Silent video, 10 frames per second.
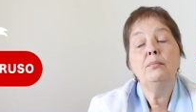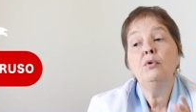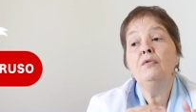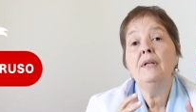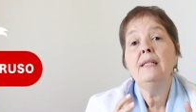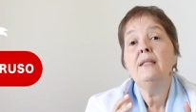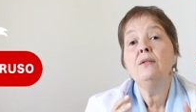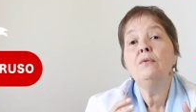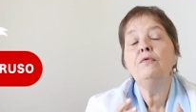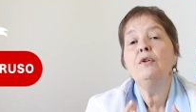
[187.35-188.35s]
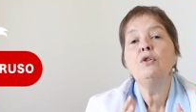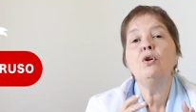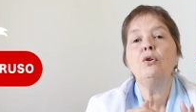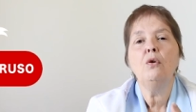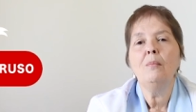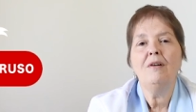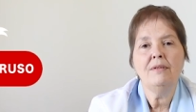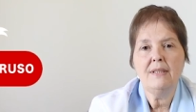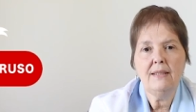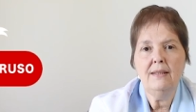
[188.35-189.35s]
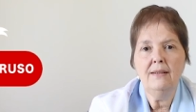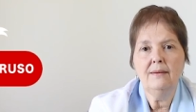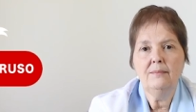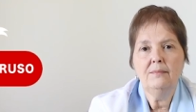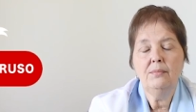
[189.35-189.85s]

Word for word: por vezes não foi só tomar vacina,